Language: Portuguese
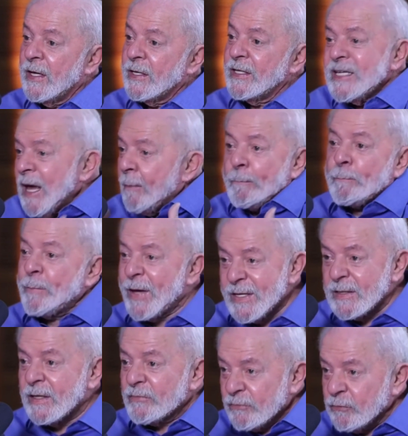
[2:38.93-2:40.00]
e
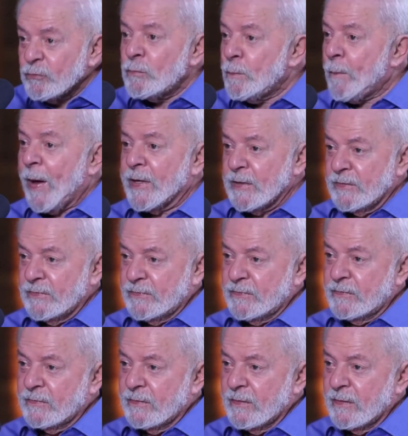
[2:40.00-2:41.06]
apenas um
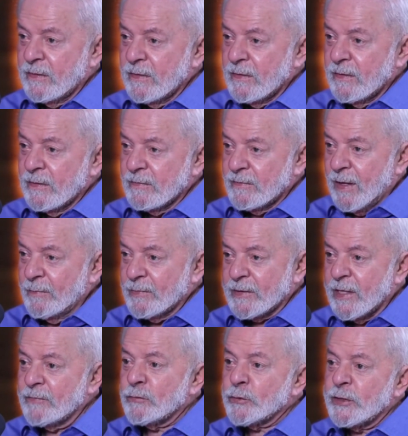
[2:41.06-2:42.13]
país sabe,
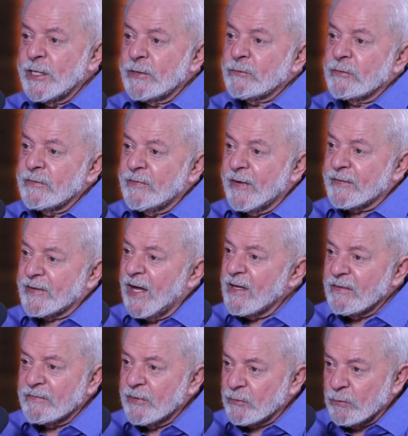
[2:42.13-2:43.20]
teve o direito de vetar
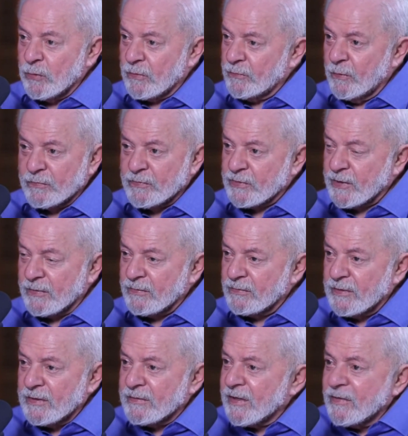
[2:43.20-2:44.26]
e vetou que fosse os Estados Unidos.